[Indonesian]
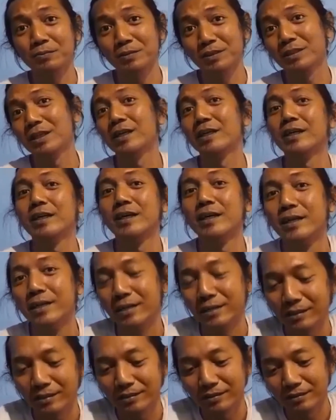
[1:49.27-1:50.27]
menjaga
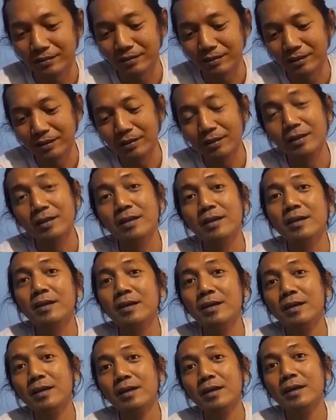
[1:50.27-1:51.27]
jadi ada
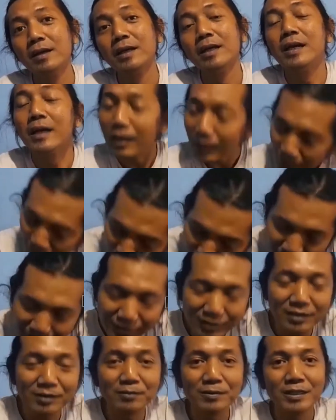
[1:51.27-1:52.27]
rempahnya ya dalam ikan
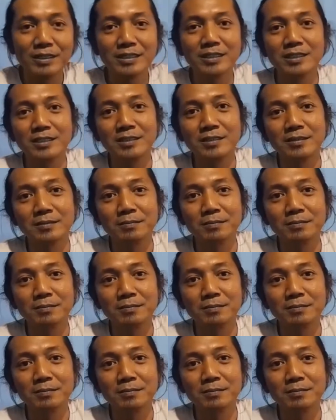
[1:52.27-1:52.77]
ada, bakar mas.